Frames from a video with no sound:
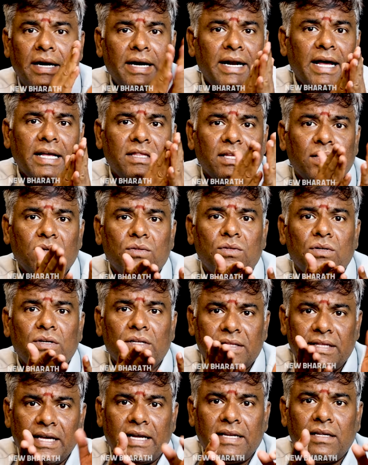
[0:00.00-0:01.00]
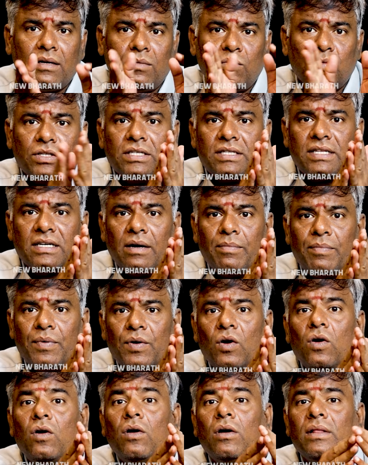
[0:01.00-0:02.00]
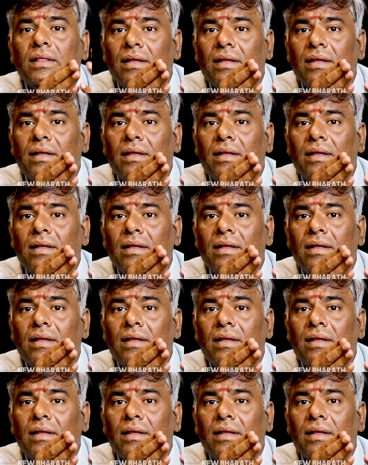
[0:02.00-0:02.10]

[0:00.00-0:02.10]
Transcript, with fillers: ரெண்டாயிரத்தி இருபத்தொன்று தேர்தல் முடிஞ்சதுக்கு அப்புறம்